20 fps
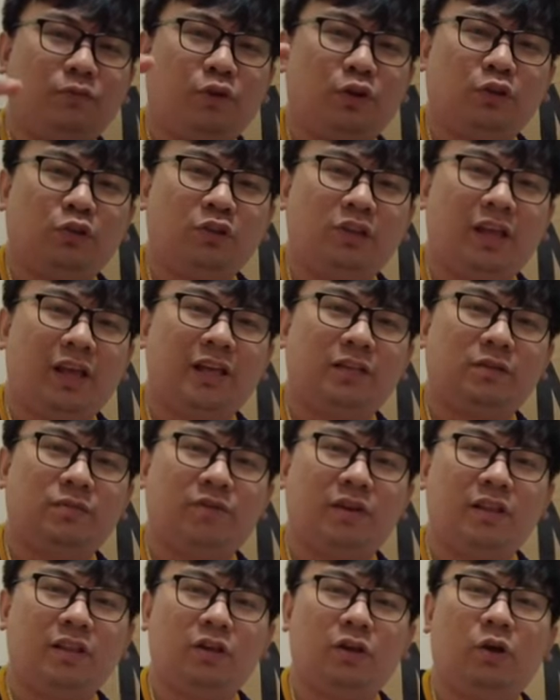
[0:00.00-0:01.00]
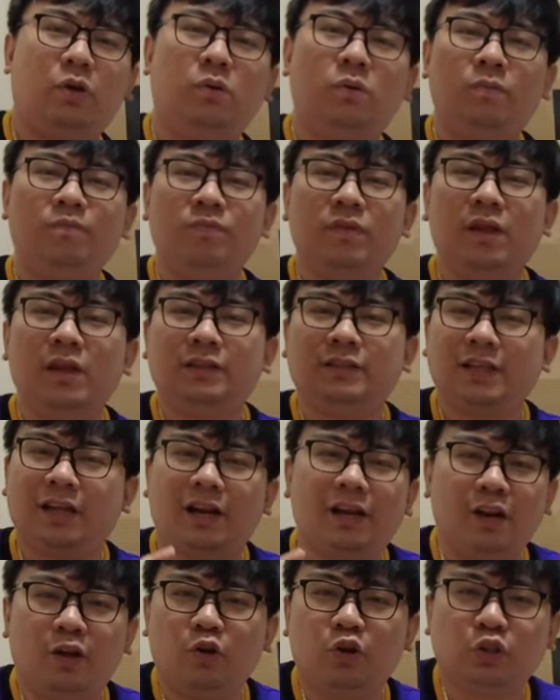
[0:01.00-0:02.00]
for today's video.
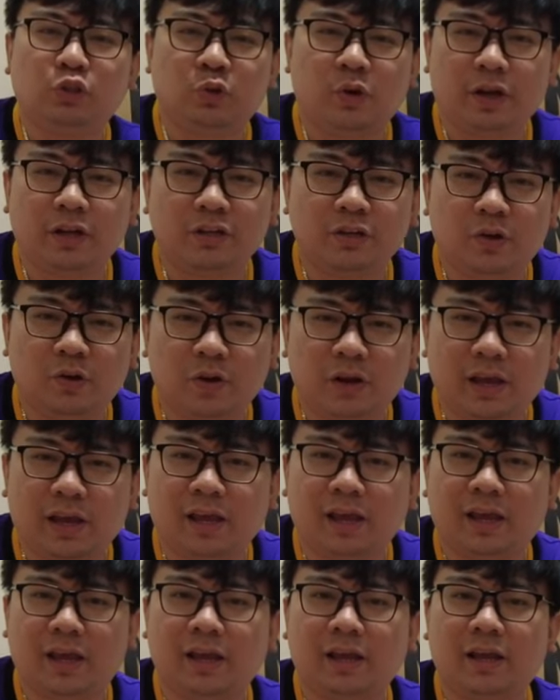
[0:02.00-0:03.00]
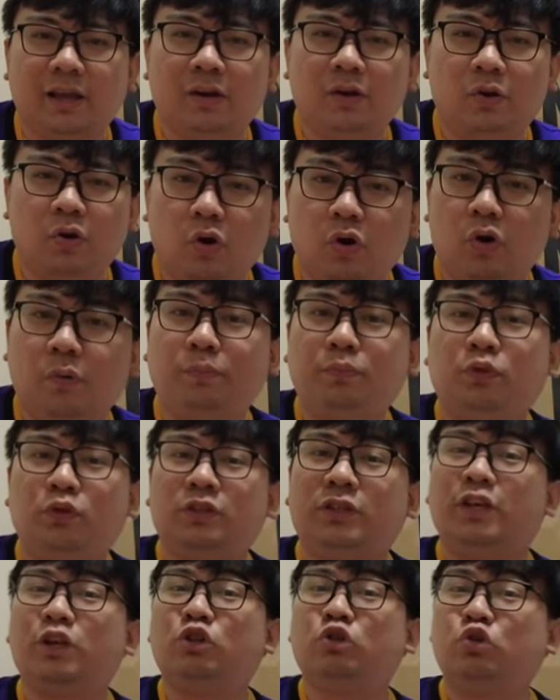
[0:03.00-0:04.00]
Sana nagustuhan nyo and hope to
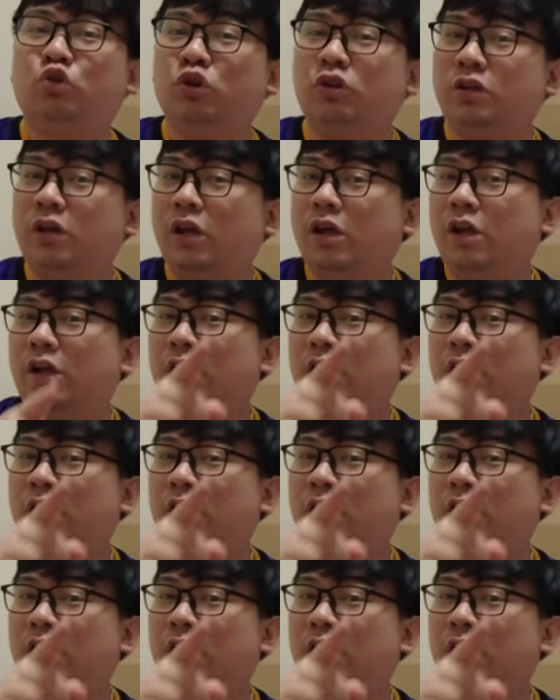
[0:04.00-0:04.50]
see you soon.